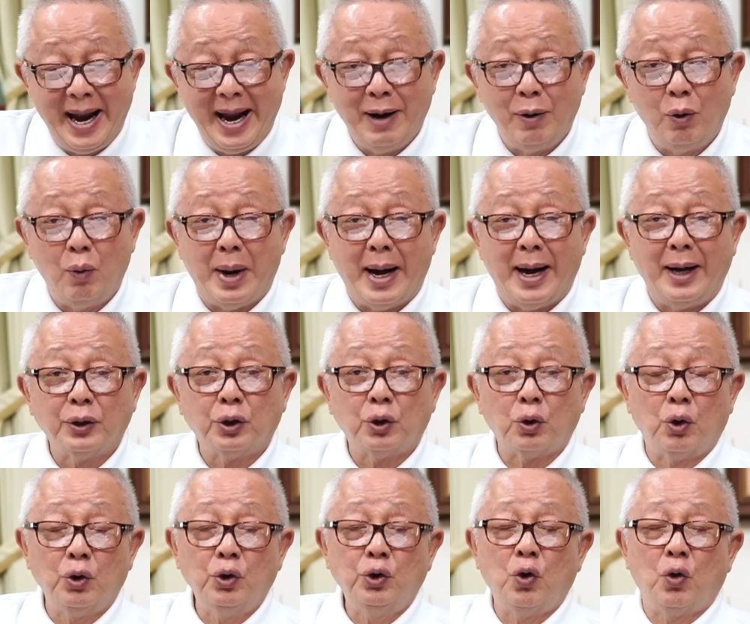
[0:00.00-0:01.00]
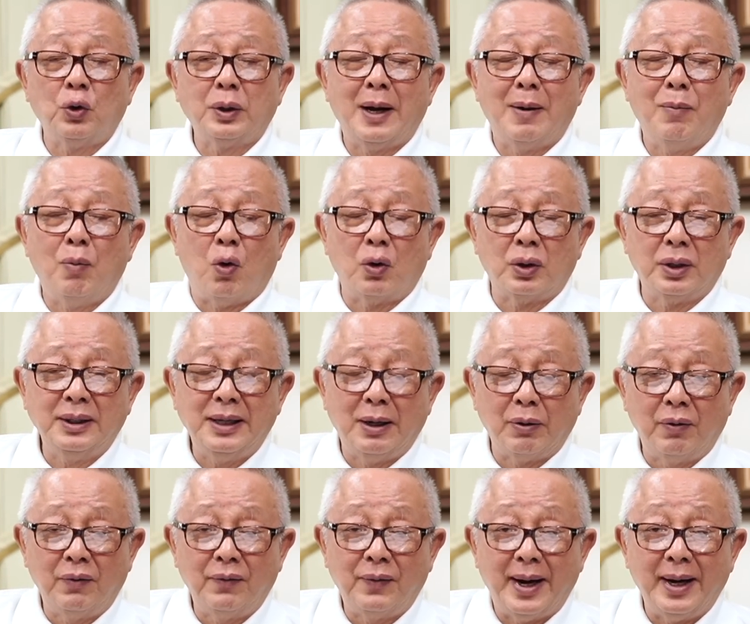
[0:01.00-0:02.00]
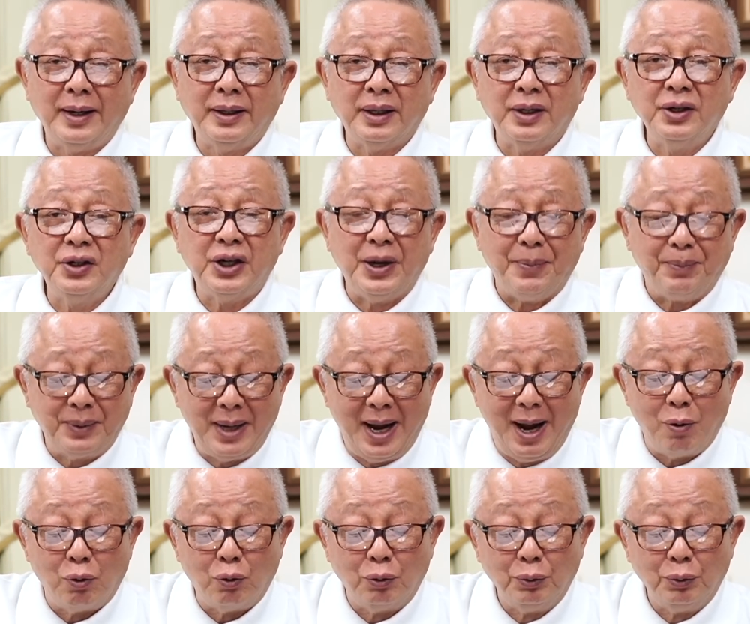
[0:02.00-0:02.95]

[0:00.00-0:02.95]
งกว่าขนส่งทางบกหรือทางรถไฟถึงสิบเท่า